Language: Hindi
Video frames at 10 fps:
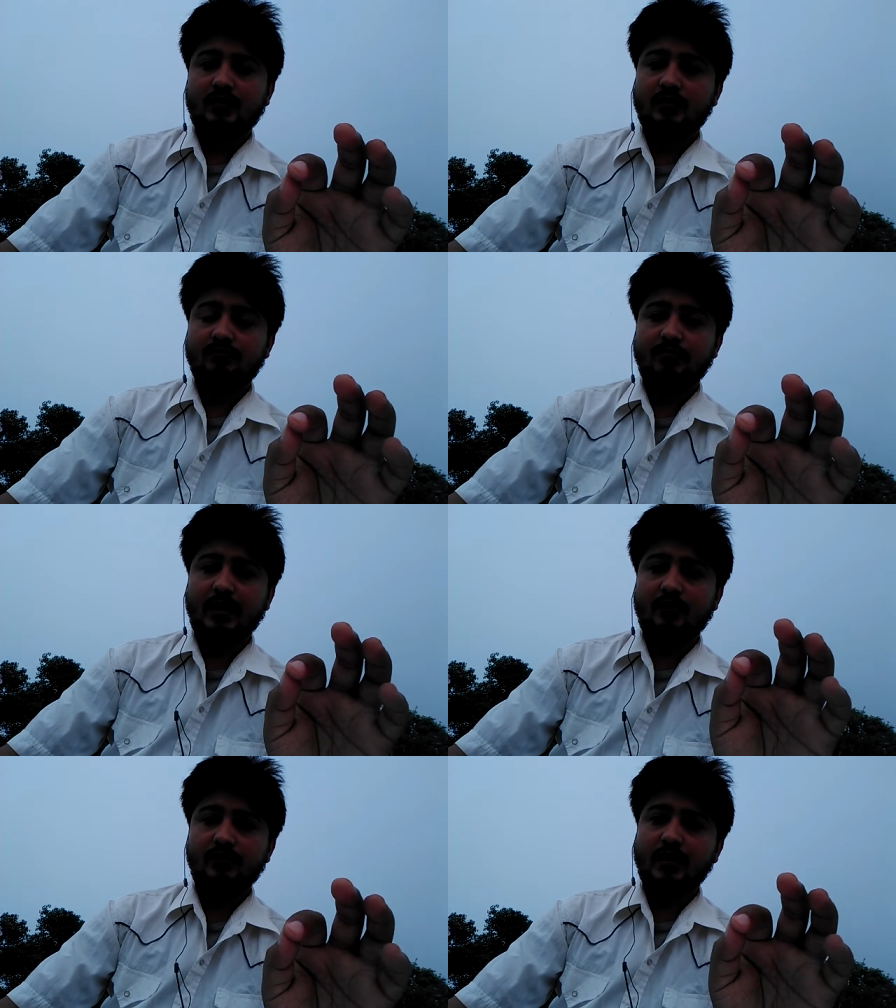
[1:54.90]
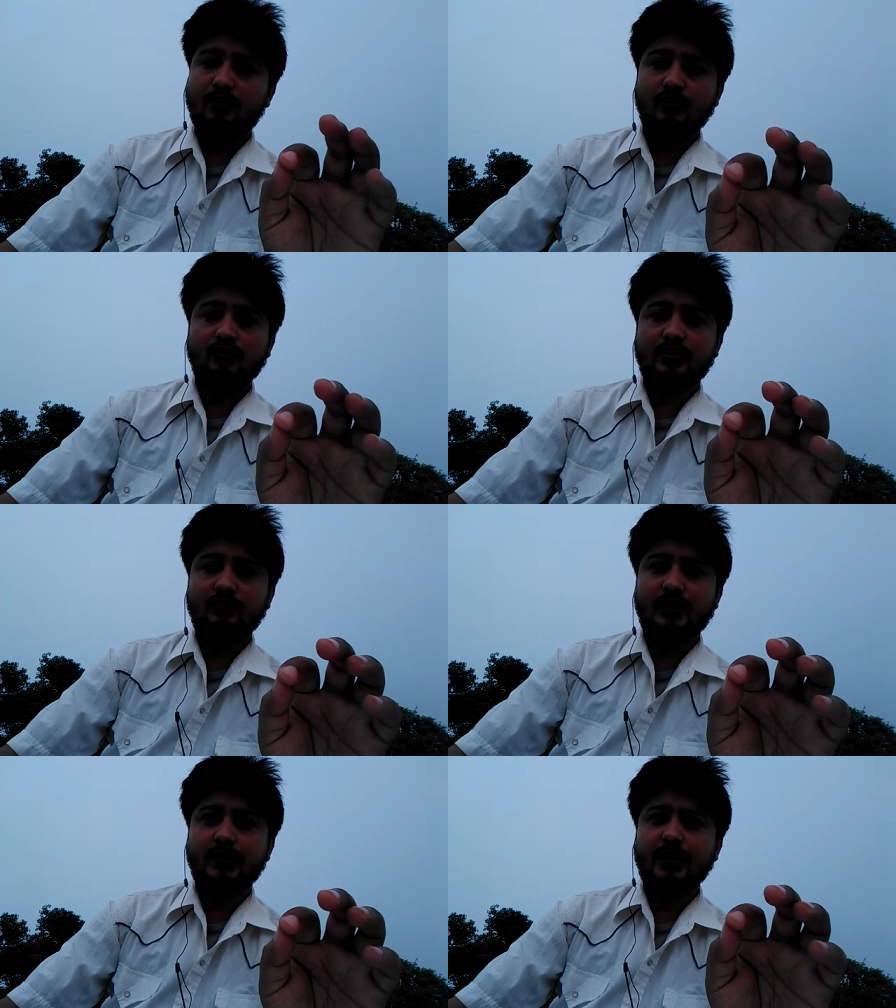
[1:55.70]
बारहवीं का बोर्ड जो
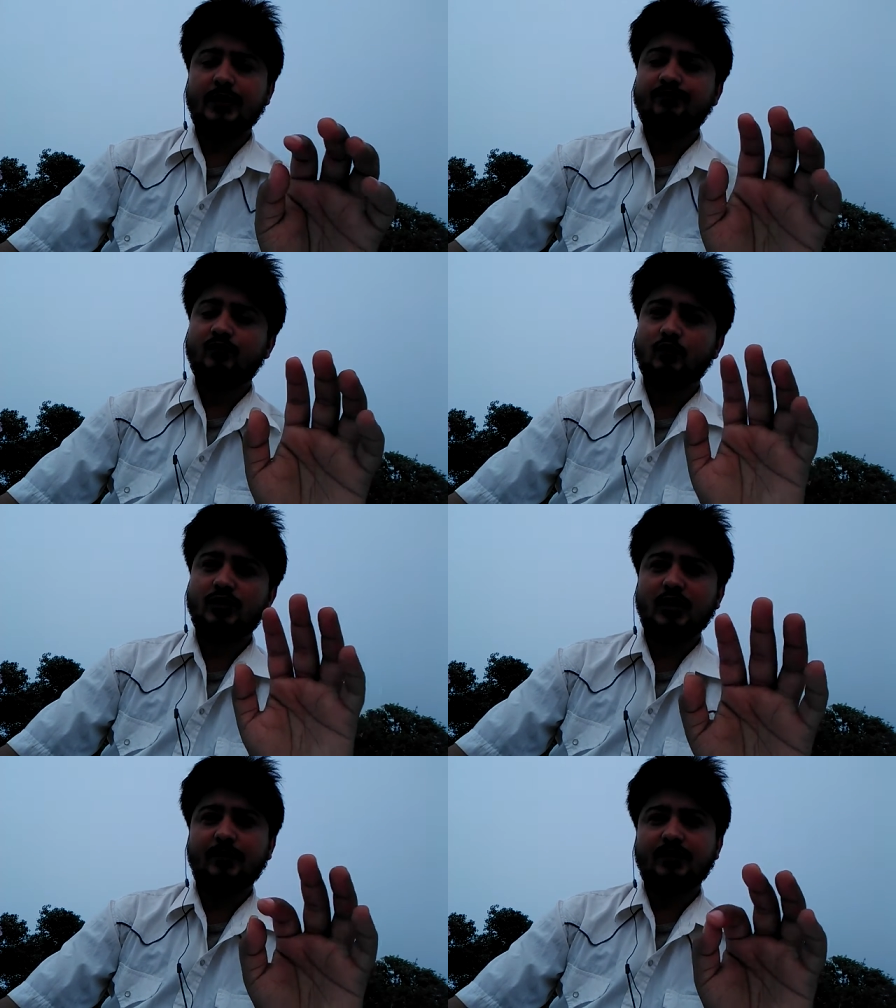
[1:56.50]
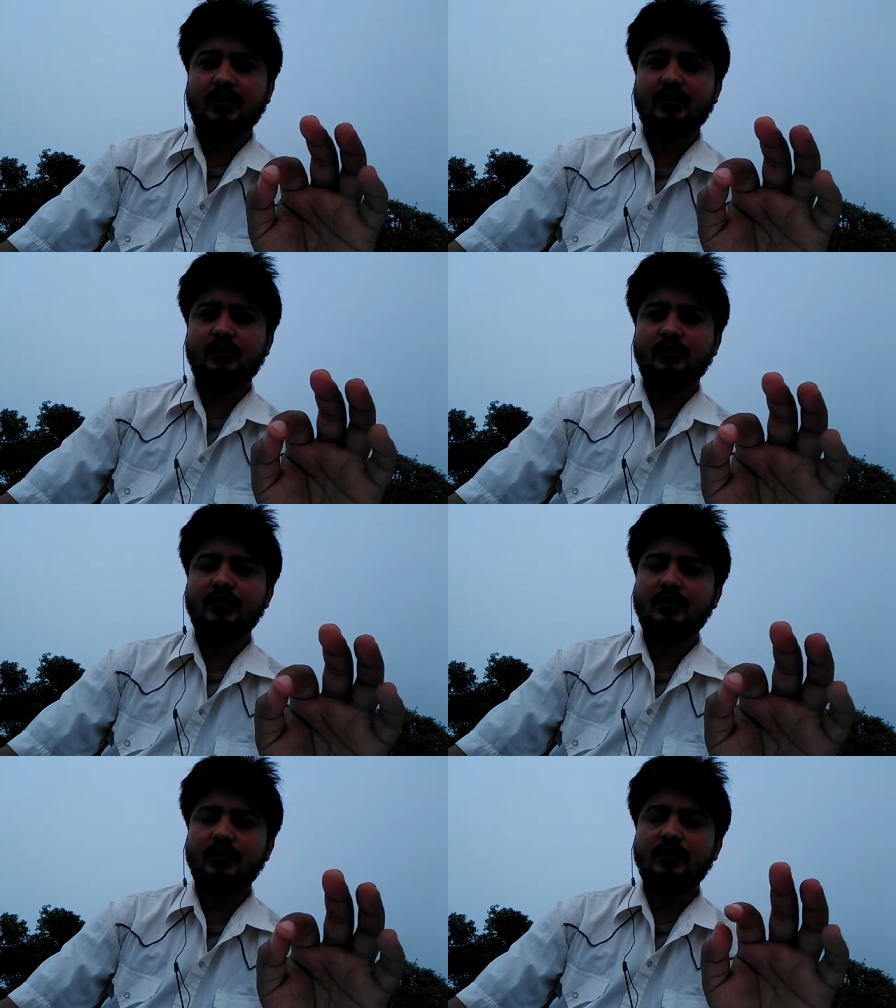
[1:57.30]
स्टूडेंट है उसी की परीक्षा देनी हुई
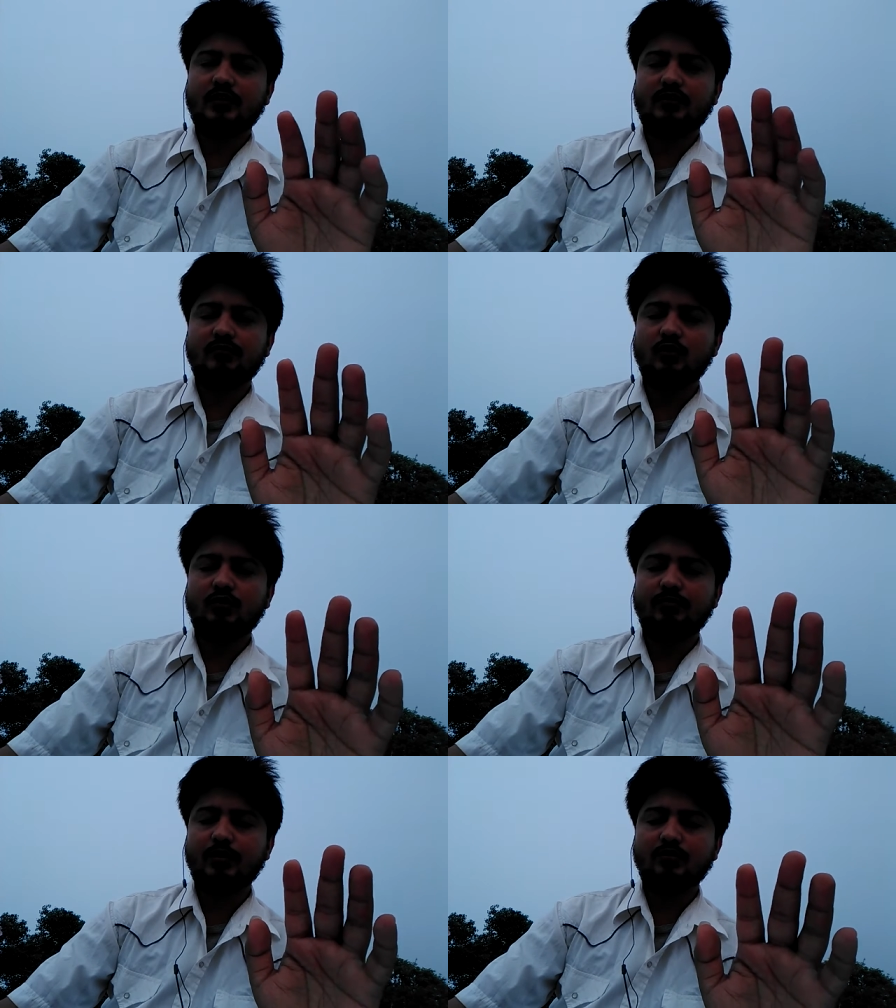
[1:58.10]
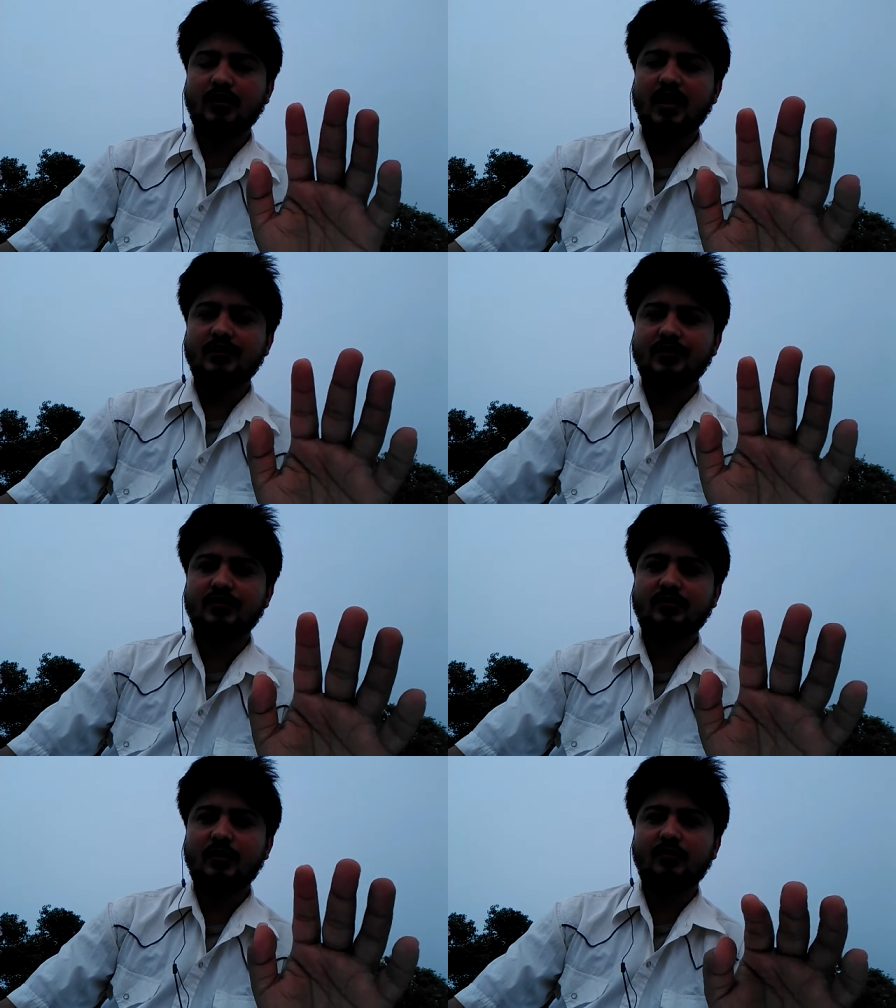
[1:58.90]
इससे लोग बच्चों का
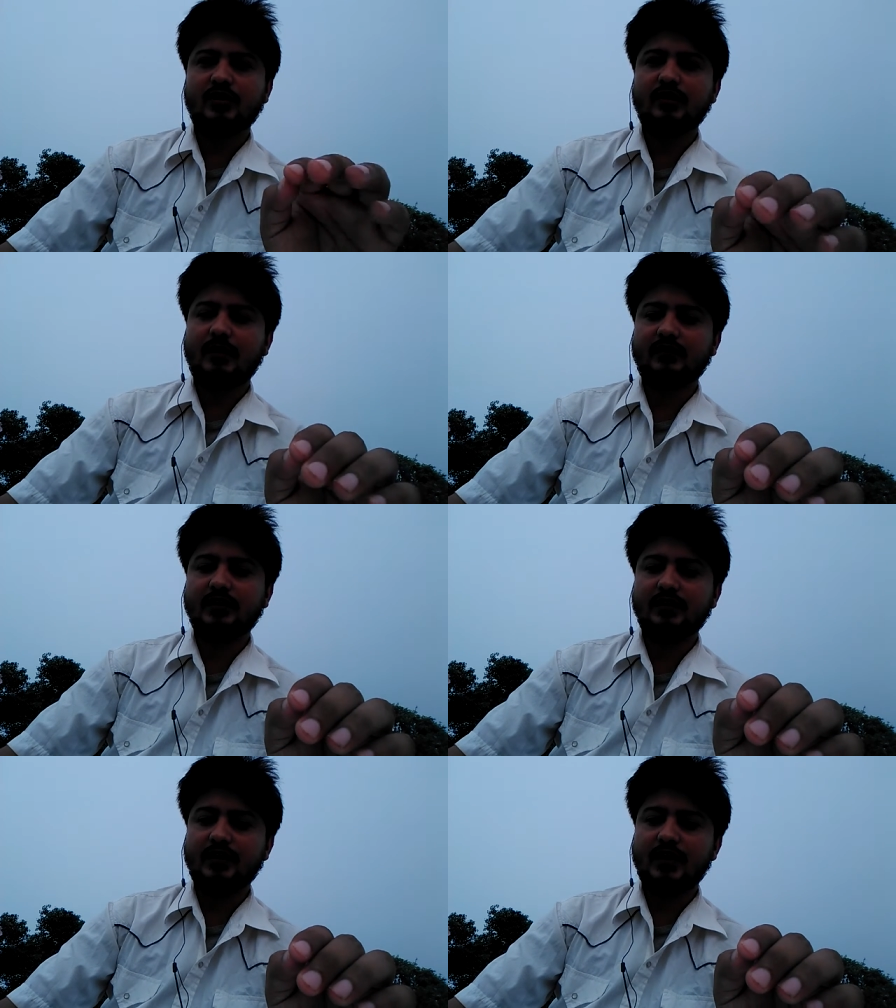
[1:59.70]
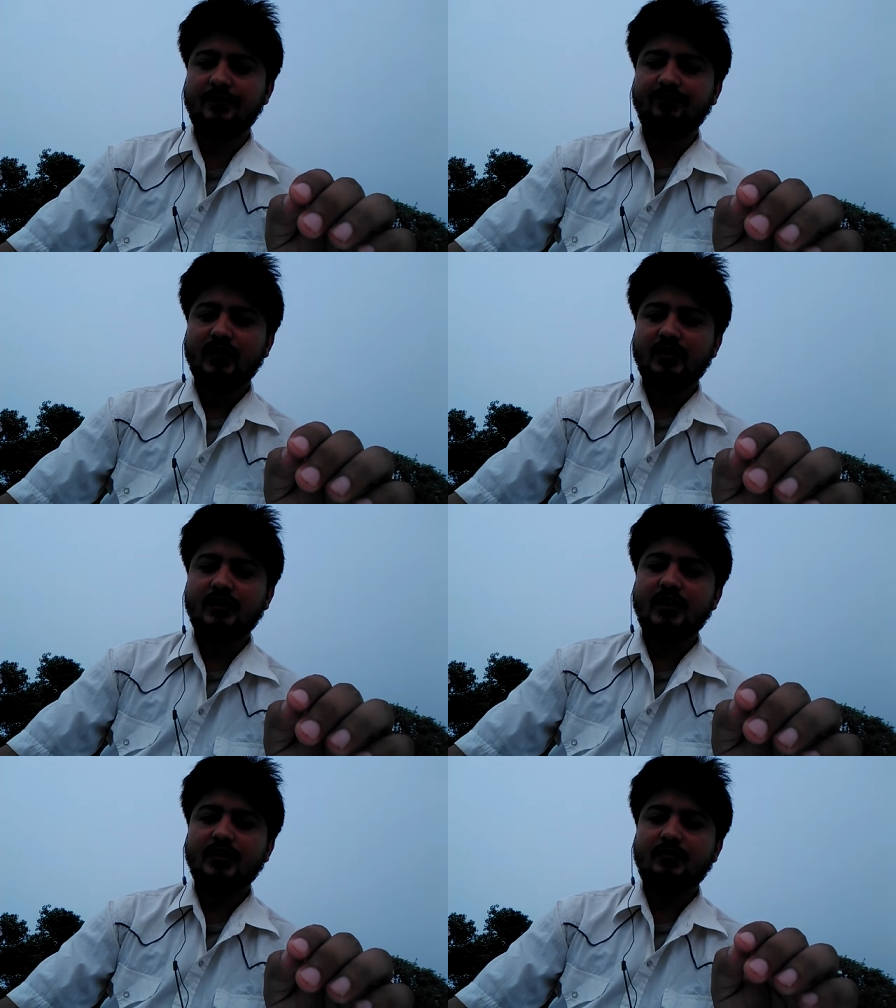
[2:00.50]
स्टेट्स कम होने की बात कही गई है
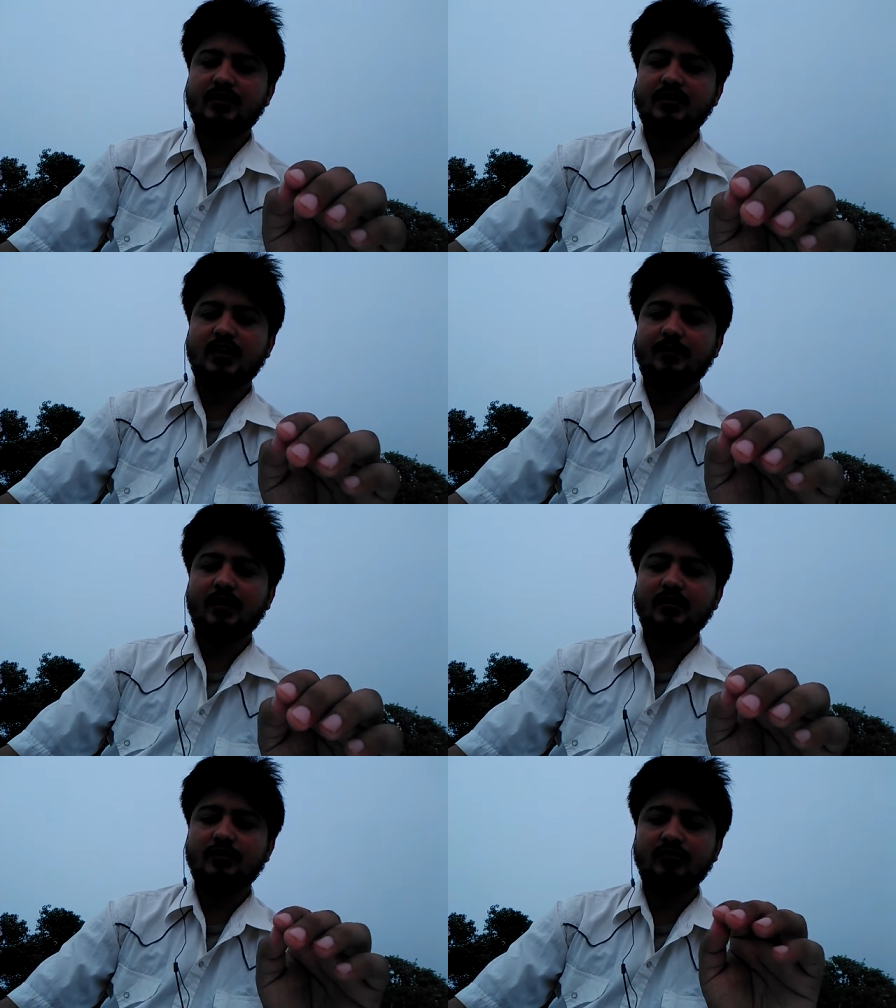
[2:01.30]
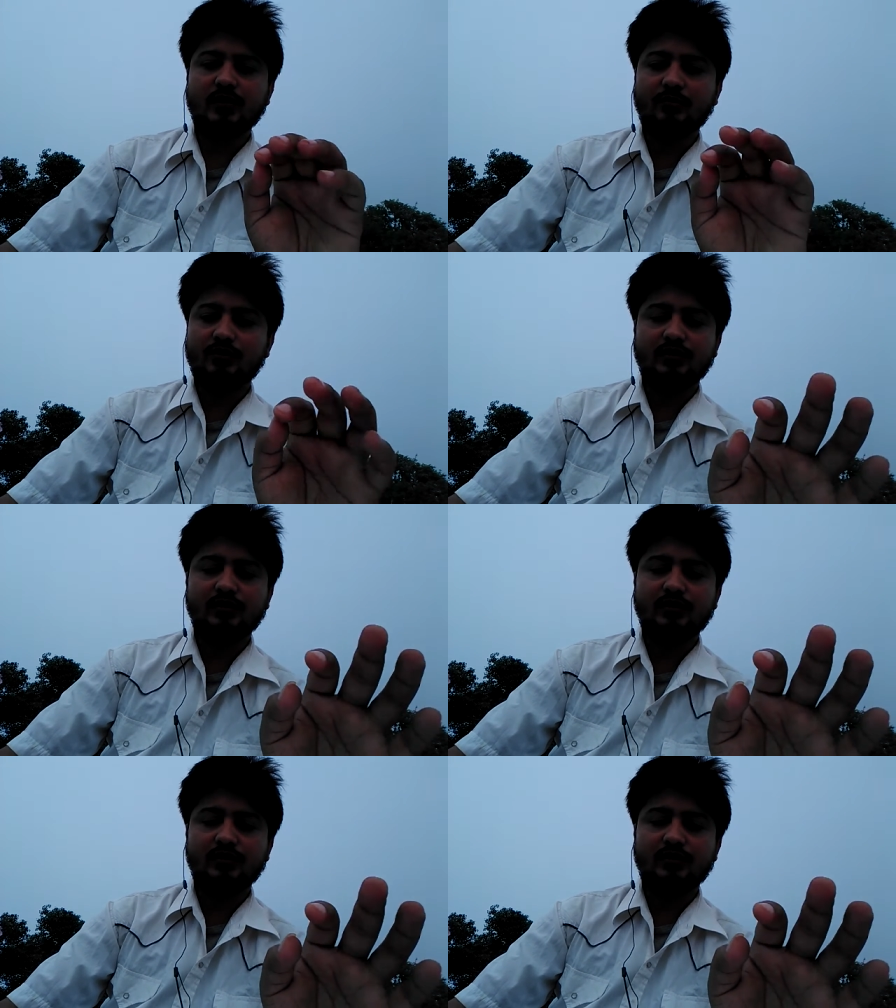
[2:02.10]
ठीक है जबकि इसके पहले दसवीं की बोर्ड